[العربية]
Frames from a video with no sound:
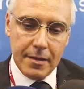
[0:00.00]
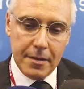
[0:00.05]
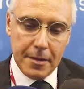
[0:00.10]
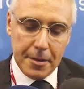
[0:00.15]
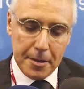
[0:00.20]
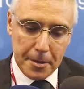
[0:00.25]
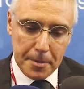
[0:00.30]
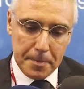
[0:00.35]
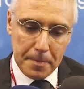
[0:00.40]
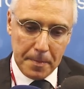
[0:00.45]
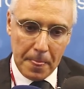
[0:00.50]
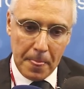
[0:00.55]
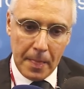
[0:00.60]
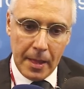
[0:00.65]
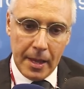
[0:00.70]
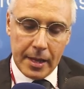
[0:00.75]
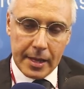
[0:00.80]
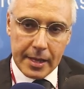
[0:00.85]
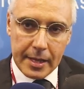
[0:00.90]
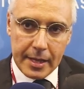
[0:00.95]
آه،
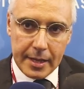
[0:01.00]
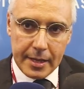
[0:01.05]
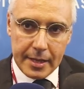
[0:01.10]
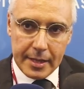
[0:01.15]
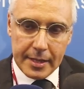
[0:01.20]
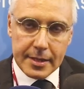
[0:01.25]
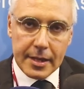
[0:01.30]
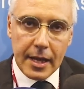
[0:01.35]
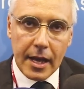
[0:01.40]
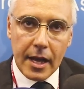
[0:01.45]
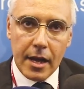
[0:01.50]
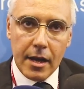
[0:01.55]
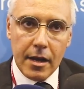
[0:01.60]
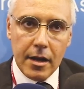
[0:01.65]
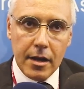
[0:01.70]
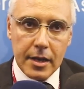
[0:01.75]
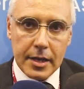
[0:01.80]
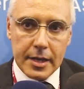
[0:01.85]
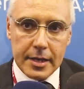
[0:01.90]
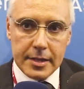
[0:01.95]

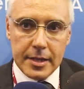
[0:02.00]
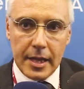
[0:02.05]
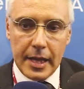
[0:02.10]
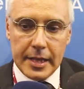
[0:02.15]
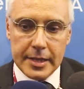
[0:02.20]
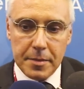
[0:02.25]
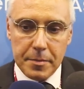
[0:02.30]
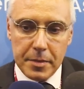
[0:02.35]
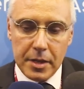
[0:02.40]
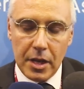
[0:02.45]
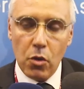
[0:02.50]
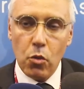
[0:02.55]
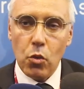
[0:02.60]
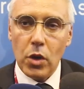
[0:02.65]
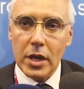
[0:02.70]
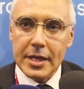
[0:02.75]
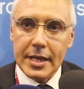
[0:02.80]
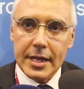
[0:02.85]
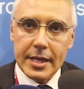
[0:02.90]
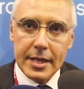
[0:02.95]
كنا كنا حنا من
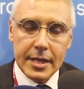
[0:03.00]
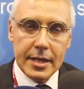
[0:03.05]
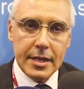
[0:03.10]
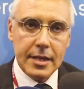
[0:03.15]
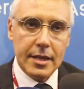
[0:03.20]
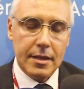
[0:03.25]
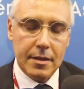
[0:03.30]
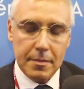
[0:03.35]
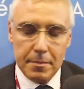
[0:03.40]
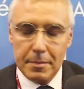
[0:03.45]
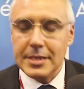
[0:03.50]
الاولين اللي